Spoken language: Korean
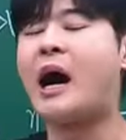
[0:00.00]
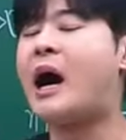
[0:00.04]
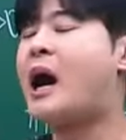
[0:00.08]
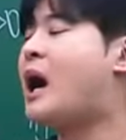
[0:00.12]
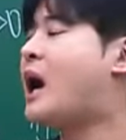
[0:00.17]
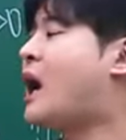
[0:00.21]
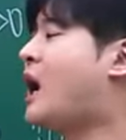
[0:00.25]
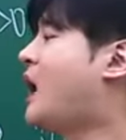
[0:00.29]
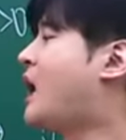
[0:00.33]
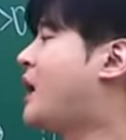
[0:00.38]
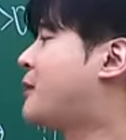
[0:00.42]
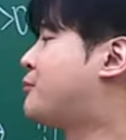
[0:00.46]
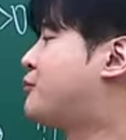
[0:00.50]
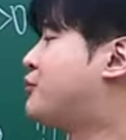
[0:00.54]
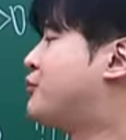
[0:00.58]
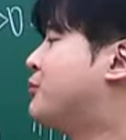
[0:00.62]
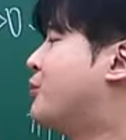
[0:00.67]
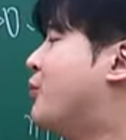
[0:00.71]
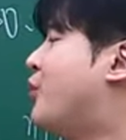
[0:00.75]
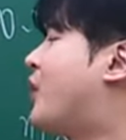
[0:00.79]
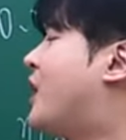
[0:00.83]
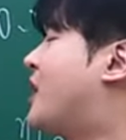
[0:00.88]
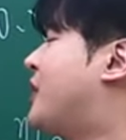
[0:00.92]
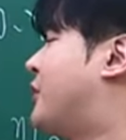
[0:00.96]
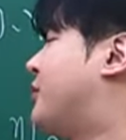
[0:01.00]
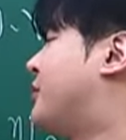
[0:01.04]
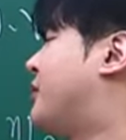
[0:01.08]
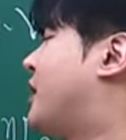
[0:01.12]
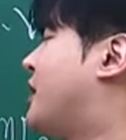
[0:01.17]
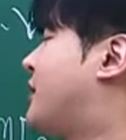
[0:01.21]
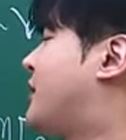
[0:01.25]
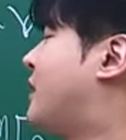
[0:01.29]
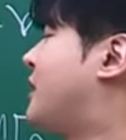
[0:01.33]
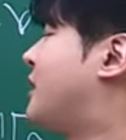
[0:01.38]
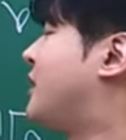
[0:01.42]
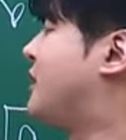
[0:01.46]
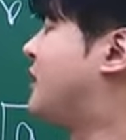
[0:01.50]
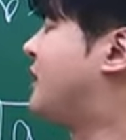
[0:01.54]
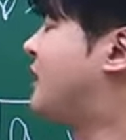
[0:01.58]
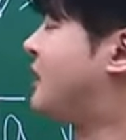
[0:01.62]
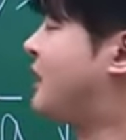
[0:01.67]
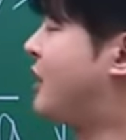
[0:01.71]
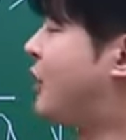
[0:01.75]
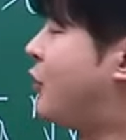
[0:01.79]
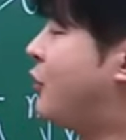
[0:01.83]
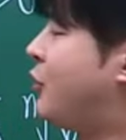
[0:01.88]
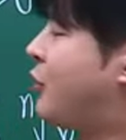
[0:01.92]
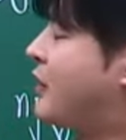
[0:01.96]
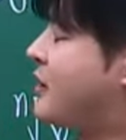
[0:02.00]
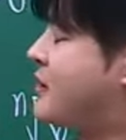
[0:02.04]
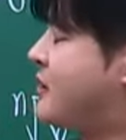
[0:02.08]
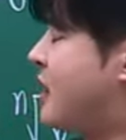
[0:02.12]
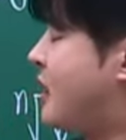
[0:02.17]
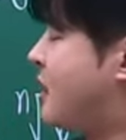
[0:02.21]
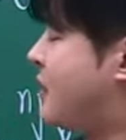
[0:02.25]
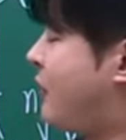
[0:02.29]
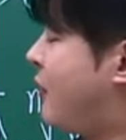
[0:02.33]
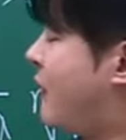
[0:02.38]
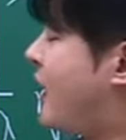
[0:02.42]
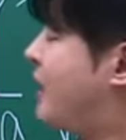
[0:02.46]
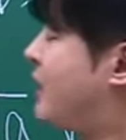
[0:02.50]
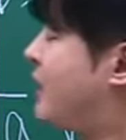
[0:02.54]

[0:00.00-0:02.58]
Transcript: 아, 분모가 0될 때는 이걸로 계산하는 거